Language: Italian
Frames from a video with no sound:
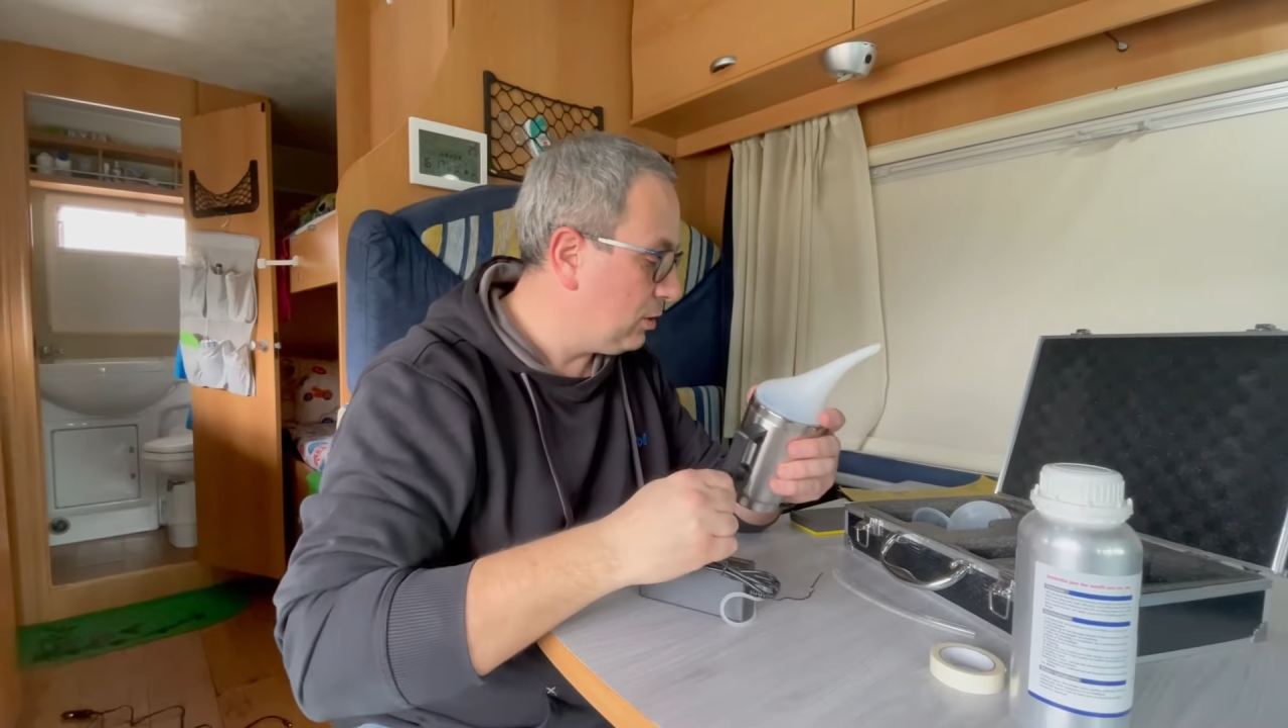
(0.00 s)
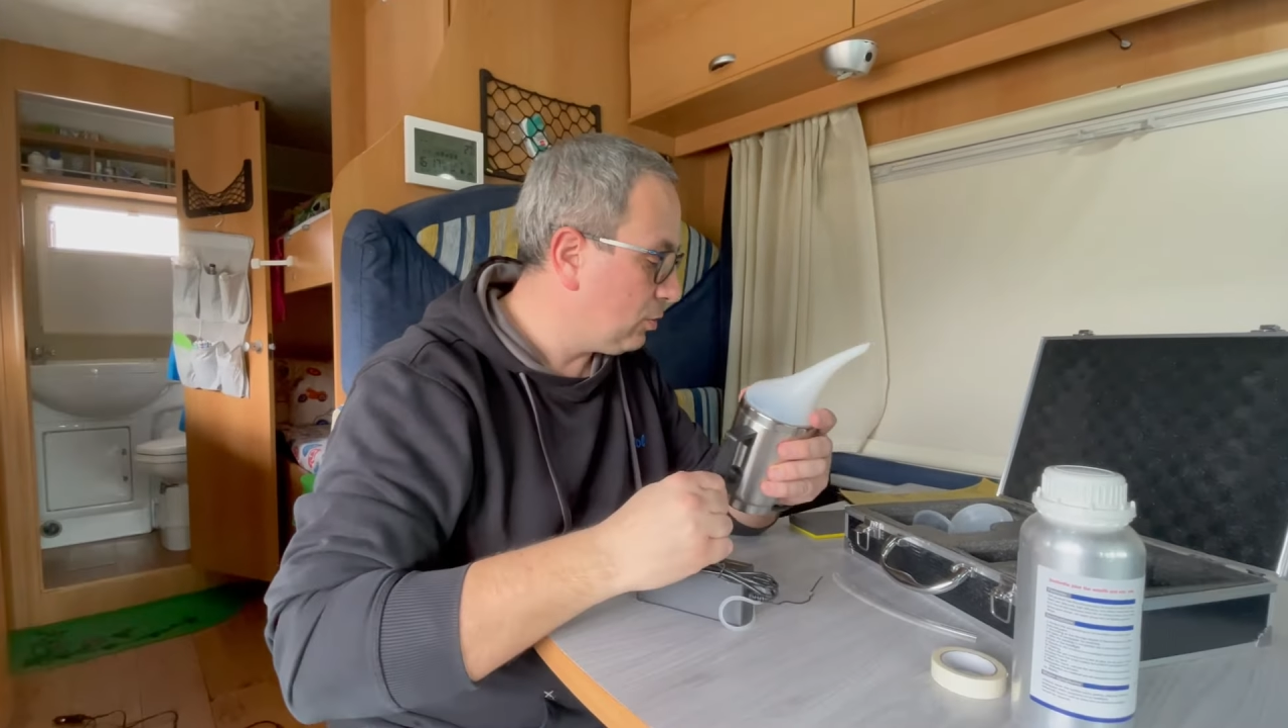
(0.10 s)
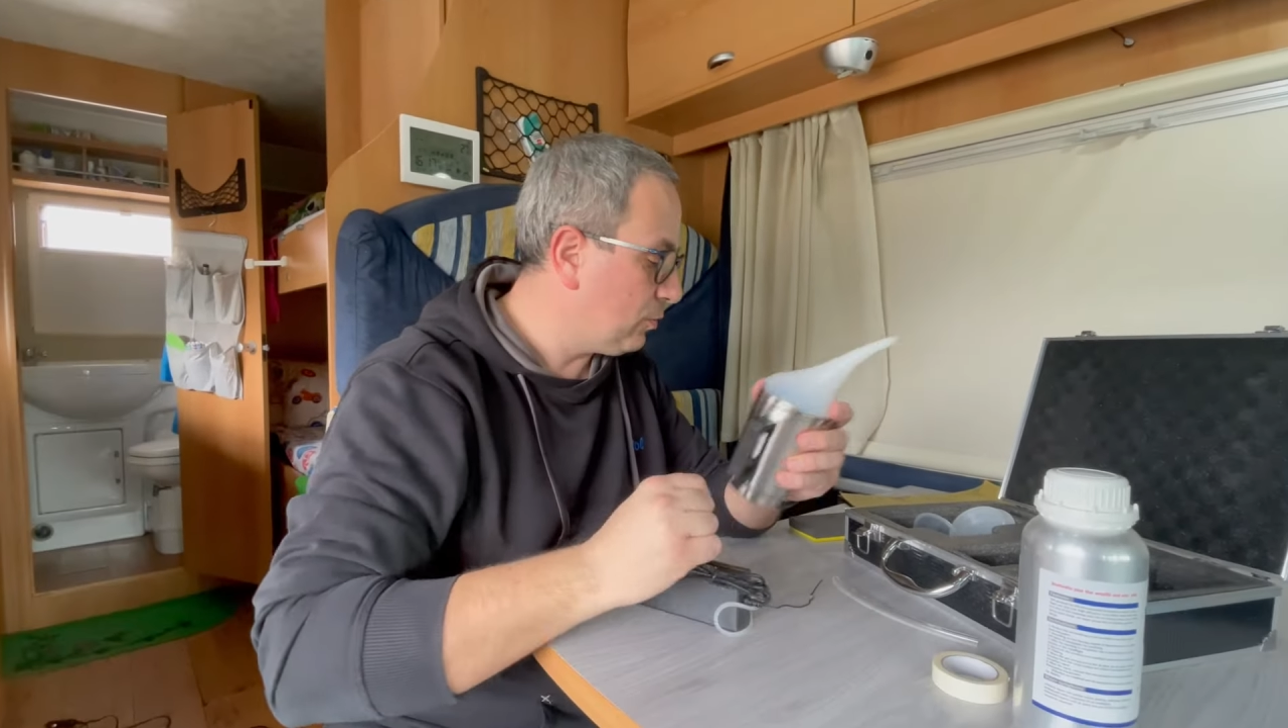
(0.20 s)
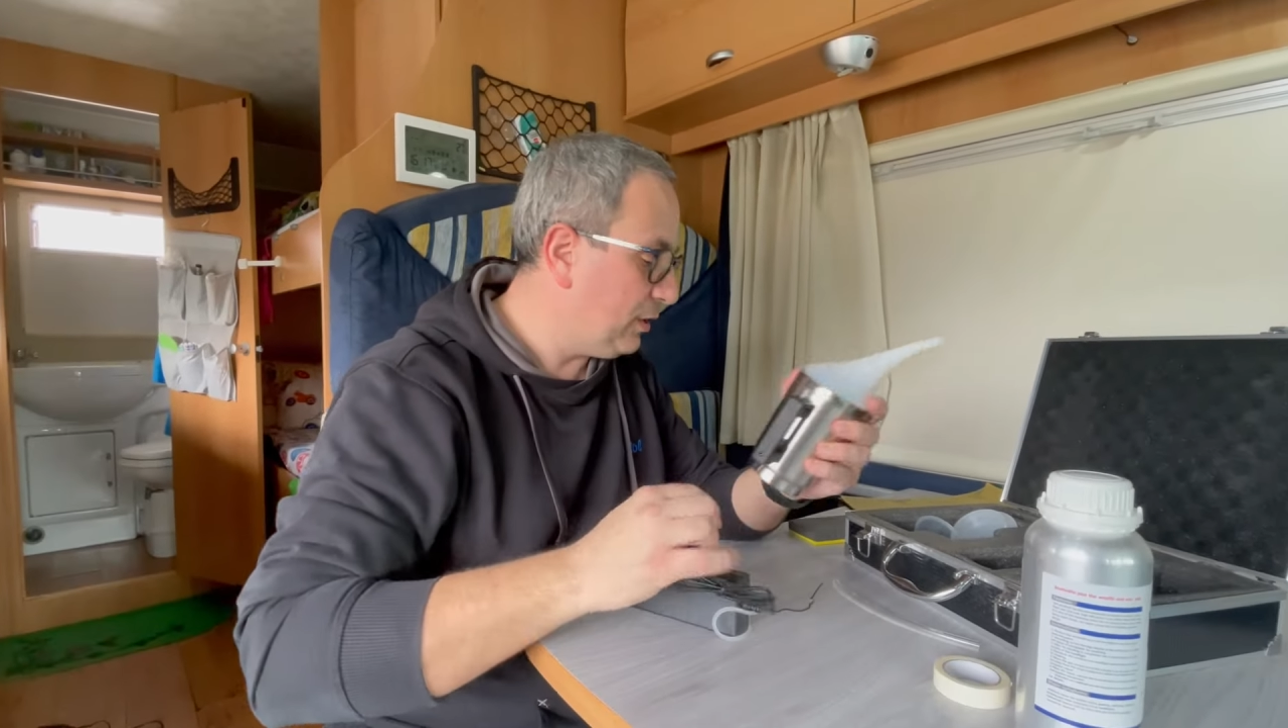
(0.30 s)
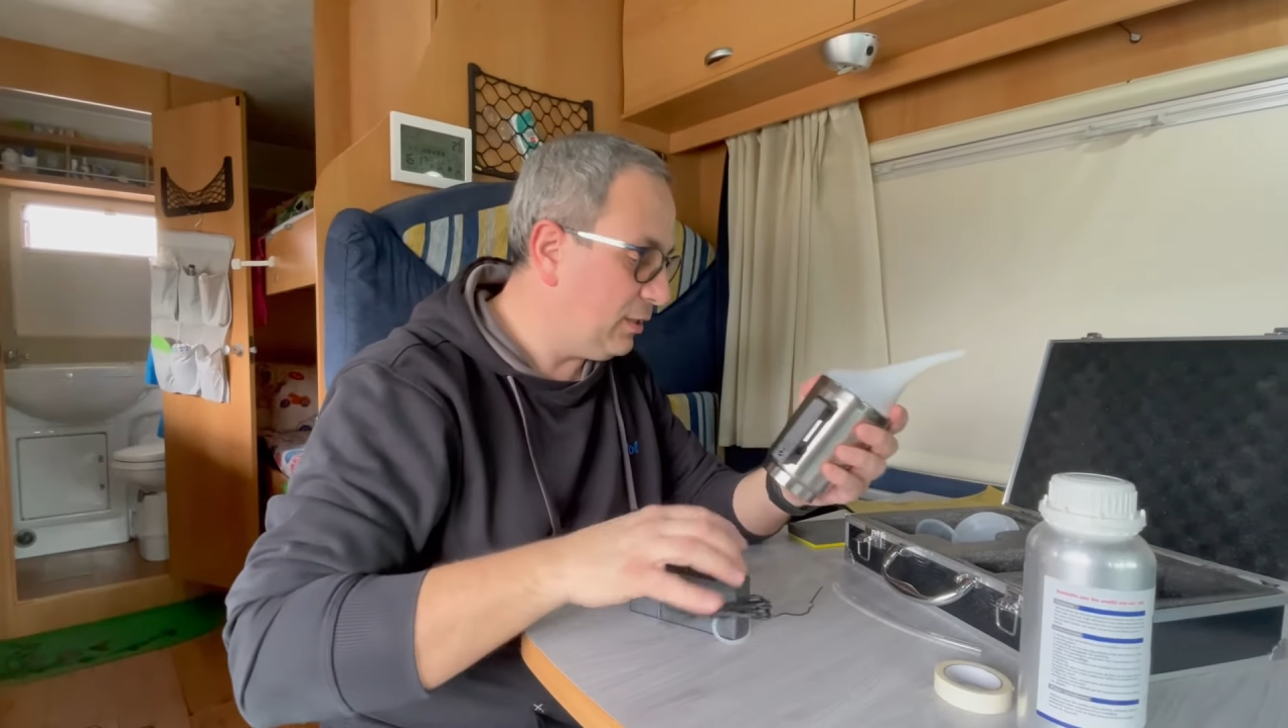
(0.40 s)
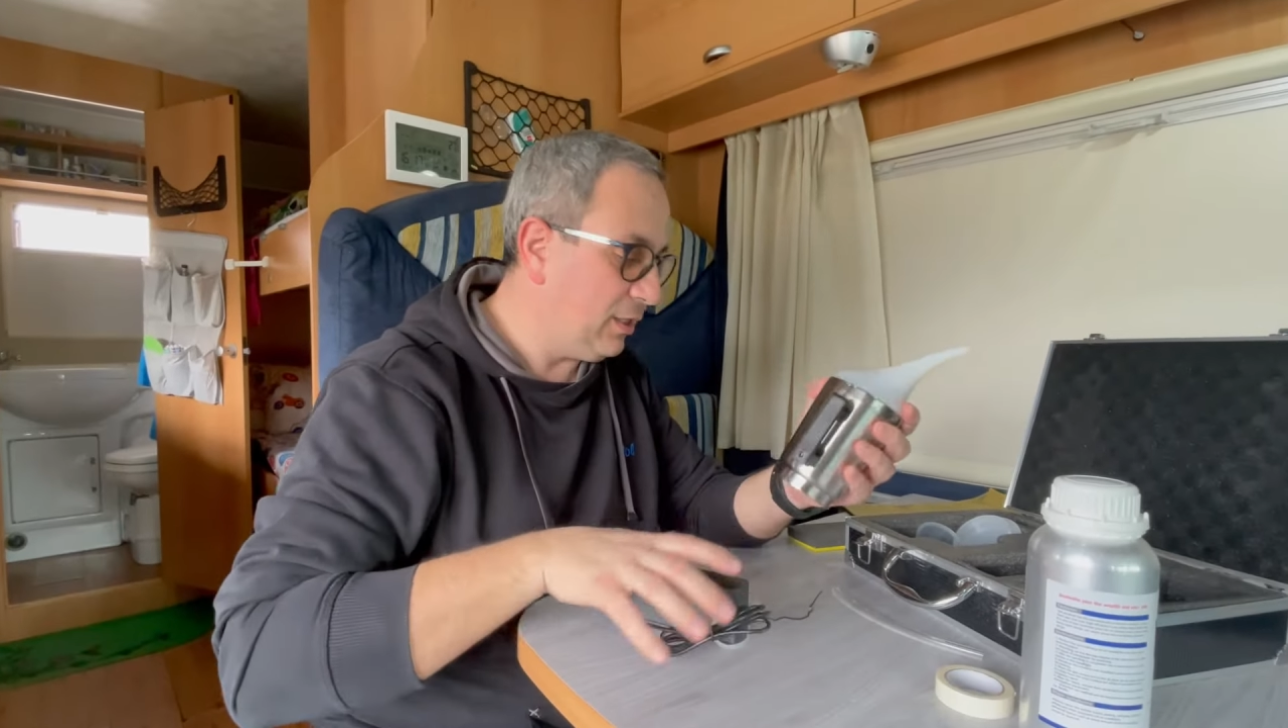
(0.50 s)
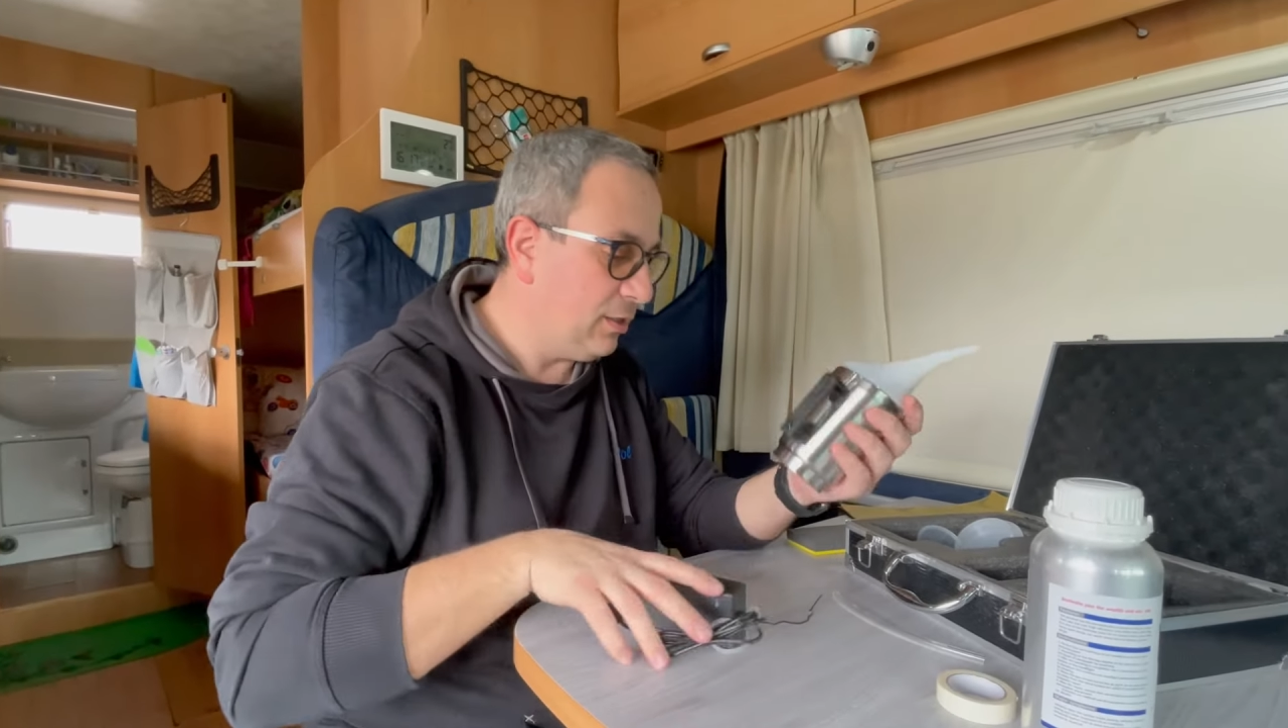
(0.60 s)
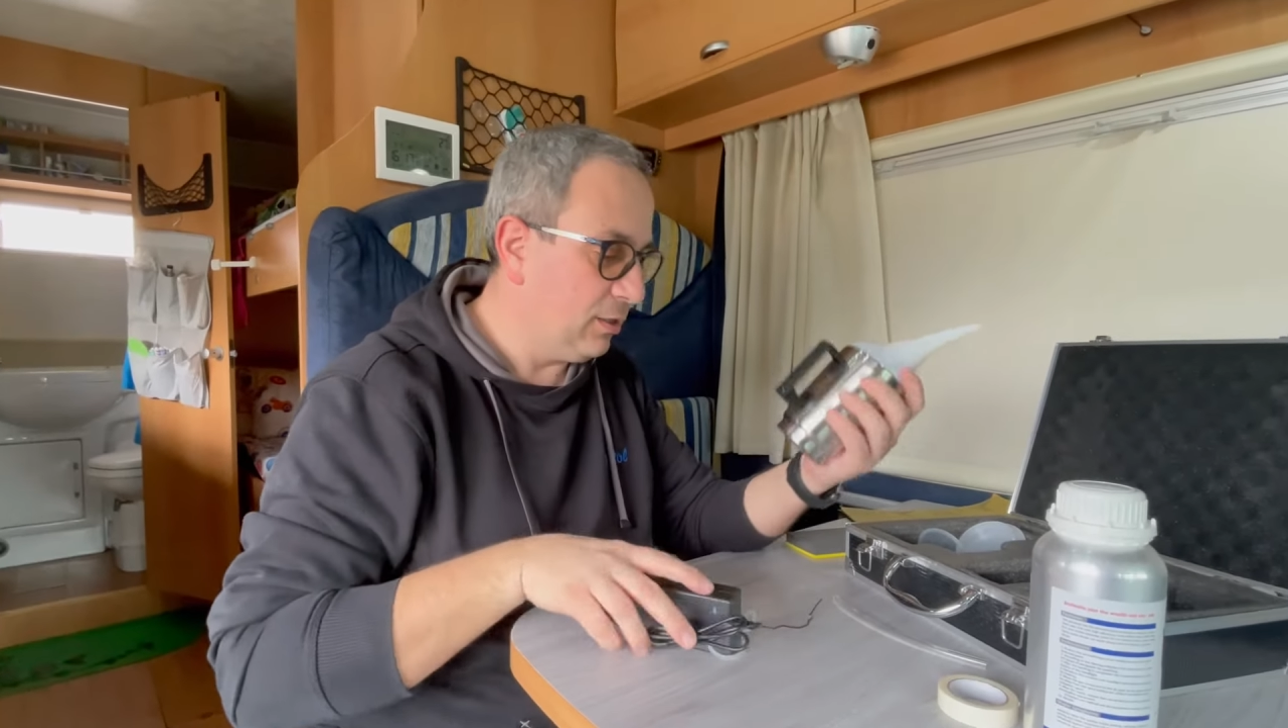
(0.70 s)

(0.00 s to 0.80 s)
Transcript: quindi